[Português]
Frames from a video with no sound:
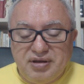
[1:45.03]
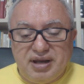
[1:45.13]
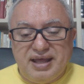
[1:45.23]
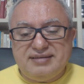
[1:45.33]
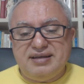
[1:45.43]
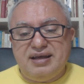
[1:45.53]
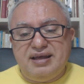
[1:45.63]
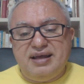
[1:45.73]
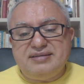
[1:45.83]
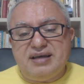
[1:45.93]
Era essa,
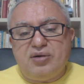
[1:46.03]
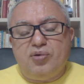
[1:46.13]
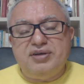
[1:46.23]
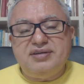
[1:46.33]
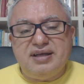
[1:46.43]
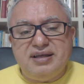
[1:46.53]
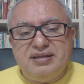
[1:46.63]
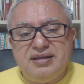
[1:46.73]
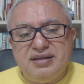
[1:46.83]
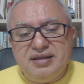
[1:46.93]
essa coisa aí
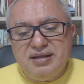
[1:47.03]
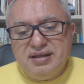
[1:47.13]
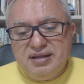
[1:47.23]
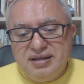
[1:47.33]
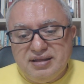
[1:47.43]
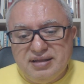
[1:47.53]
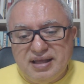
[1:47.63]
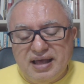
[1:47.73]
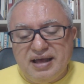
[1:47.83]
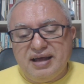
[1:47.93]
de, de
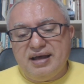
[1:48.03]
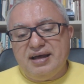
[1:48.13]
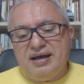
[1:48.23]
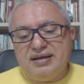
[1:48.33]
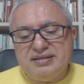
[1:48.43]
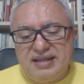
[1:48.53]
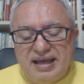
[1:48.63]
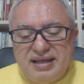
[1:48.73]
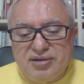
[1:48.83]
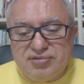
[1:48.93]
que a,
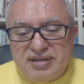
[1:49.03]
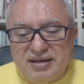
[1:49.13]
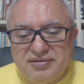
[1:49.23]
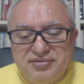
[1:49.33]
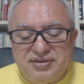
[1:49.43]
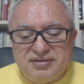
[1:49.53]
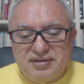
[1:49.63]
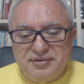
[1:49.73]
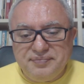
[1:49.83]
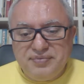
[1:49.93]
técnicos da
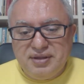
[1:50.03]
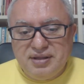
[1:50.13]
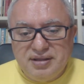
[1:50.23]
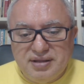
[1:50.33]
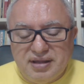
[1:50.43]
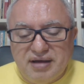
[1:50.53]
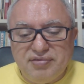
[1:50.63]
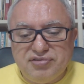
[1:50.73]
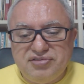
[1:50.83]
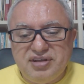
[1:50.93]
Anvisa
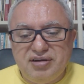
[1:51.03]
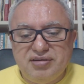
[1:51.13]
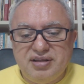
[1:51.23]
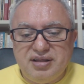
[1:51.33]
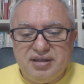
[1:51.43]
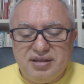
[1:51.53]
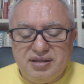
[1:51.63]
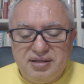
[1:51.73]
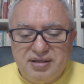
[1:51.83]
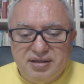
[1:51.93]
davam selo
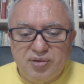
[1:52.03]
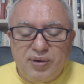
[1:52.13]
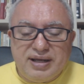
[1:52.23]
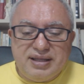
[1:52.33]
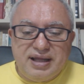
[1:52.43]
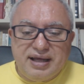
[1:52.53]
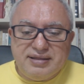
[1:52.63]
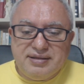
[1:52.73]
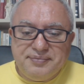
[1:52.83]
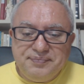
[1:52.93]
de, de
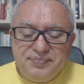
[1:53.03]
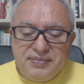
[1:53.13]
qualidade